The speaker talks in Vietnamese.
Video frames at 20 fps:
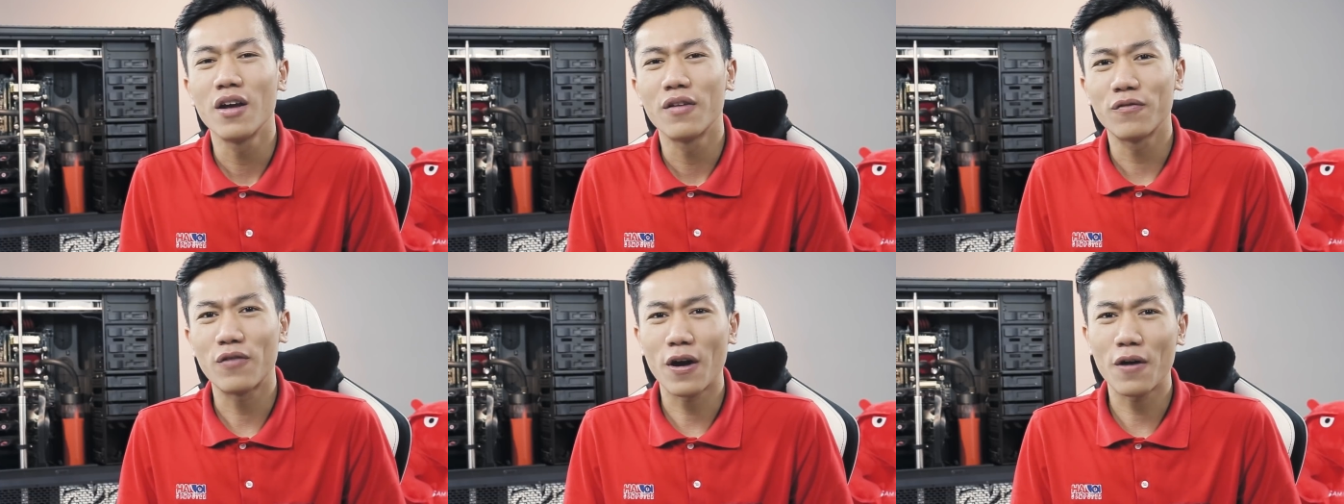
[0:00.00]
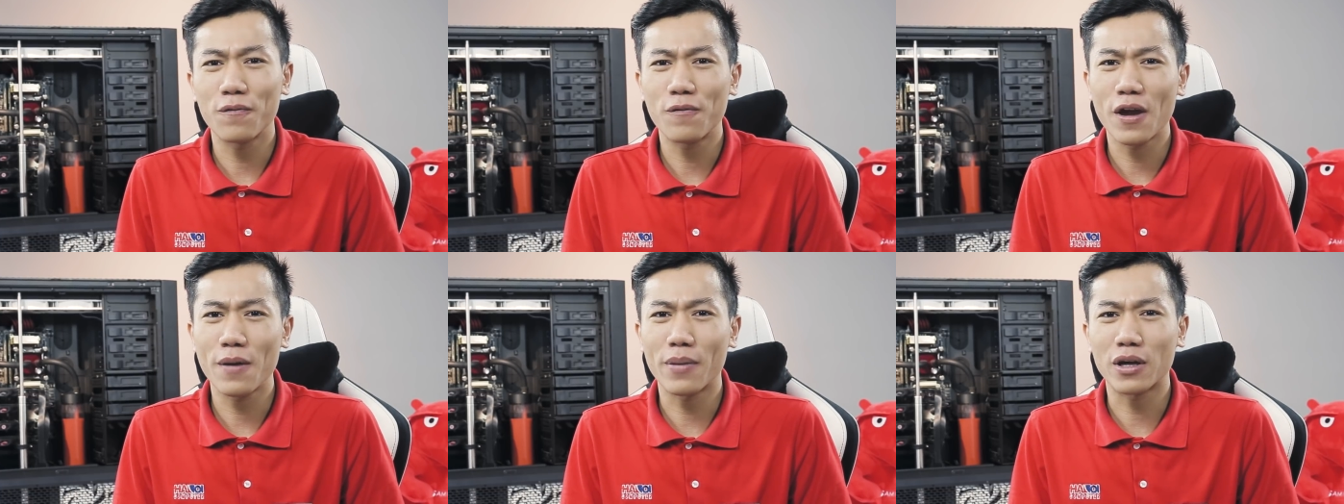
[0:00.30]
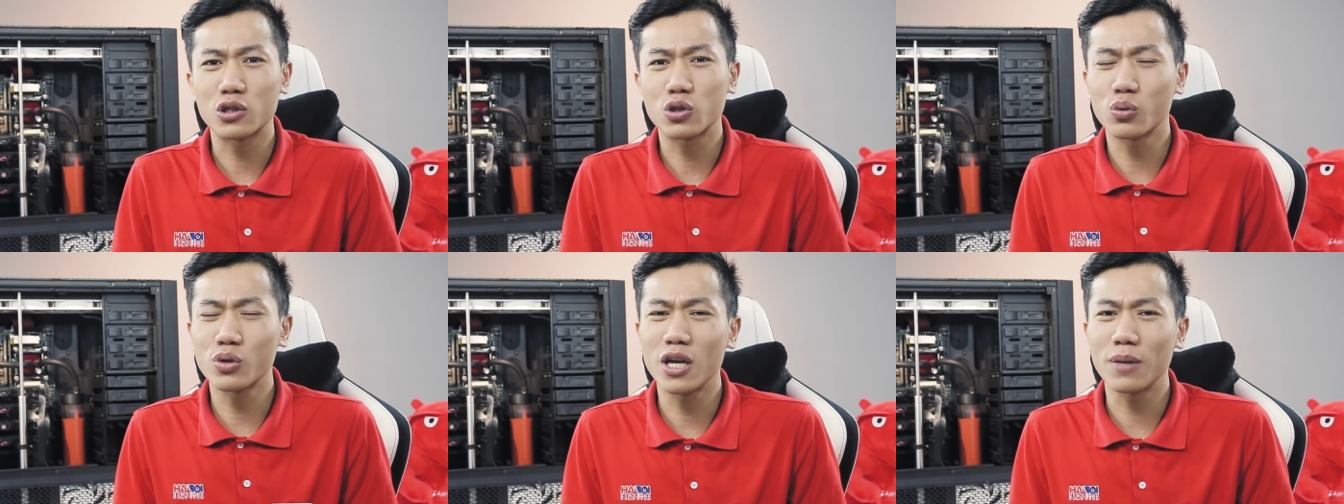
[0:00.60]
và về
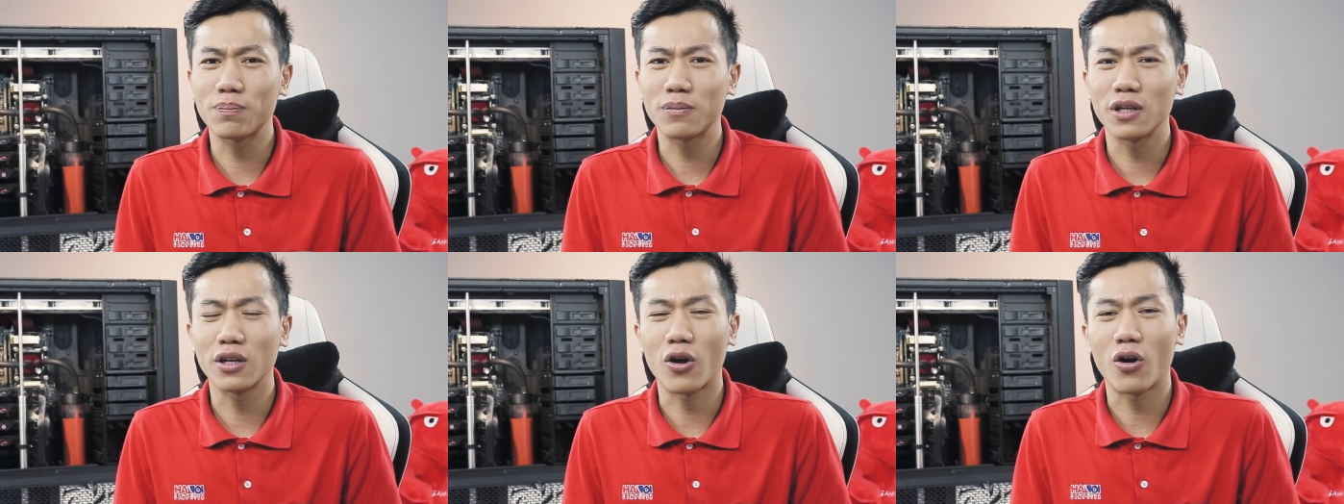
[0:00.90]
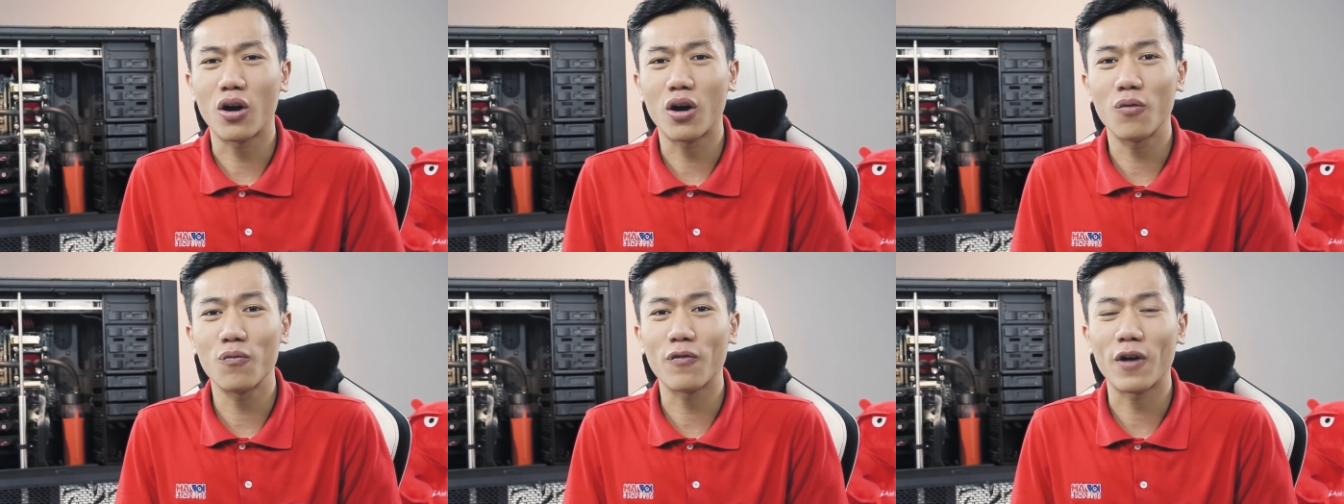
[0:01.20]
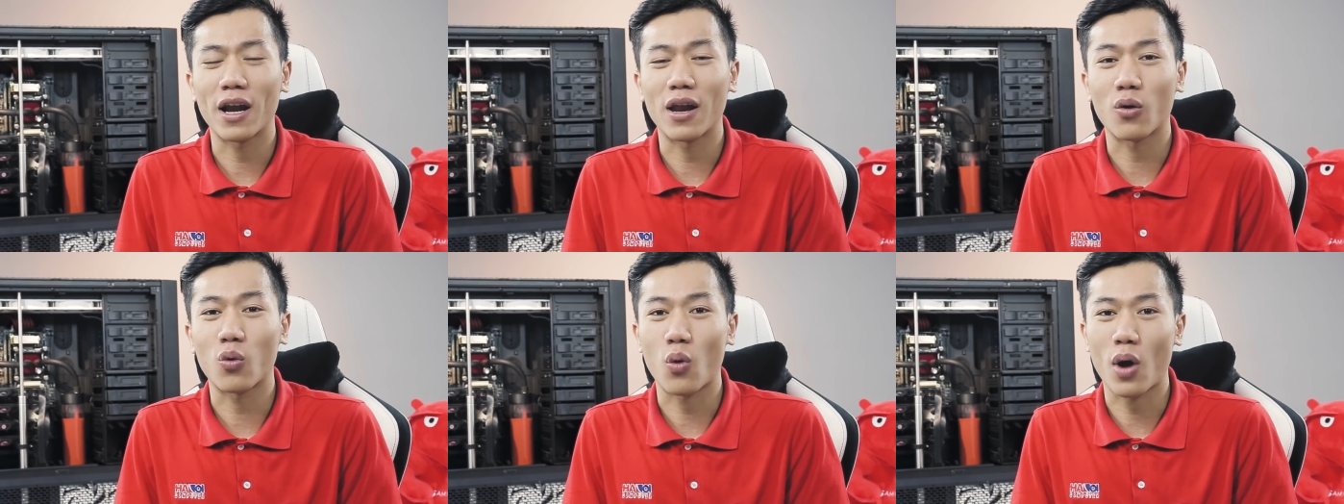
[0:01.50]
mặt xung nhịp thì nó không
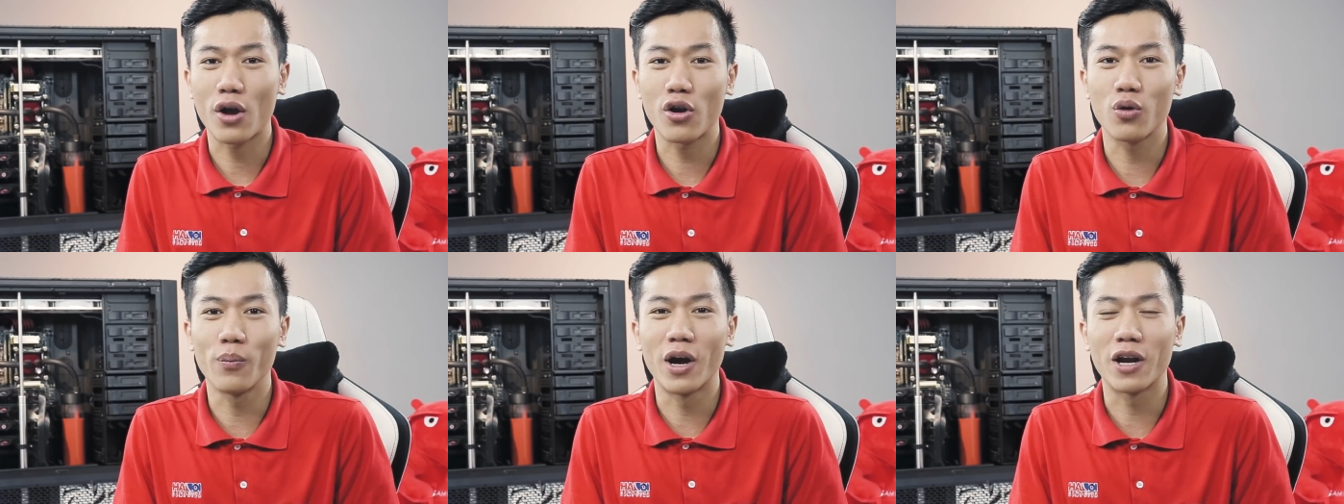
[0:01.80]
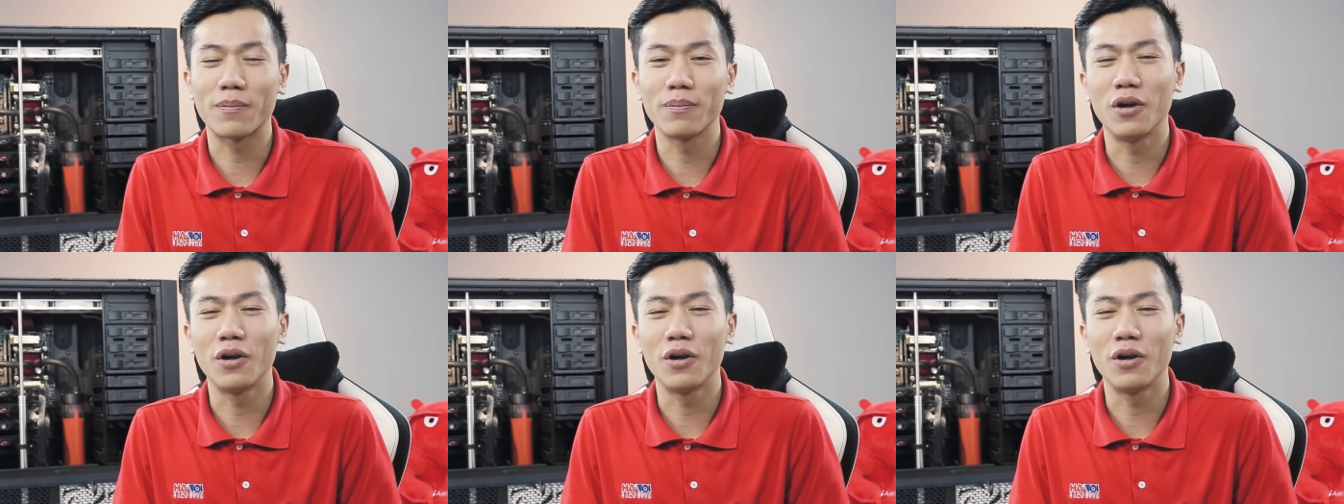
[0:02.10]
phải là quá nổi bật